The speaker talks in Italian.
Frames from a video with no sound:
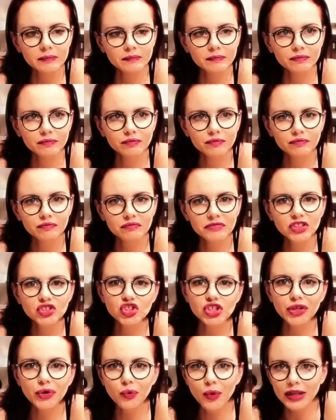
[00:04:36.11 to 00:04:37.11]
ehm,
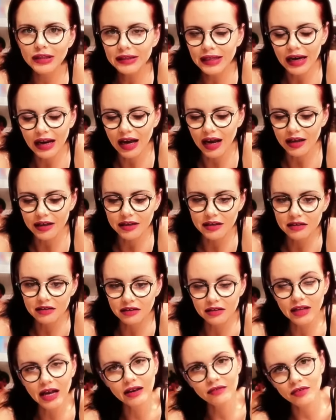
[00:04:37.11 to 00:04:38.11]
50
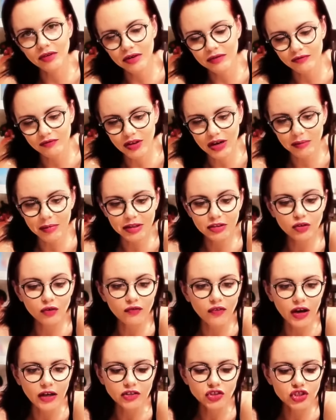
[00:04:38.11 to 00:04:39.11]
like dai ve la metto
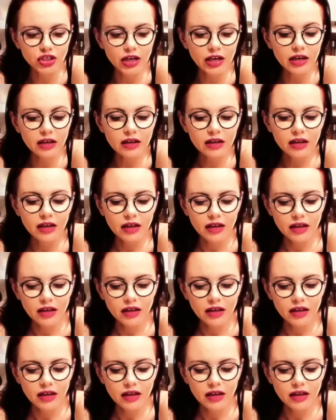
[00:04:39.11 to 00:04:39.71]
facile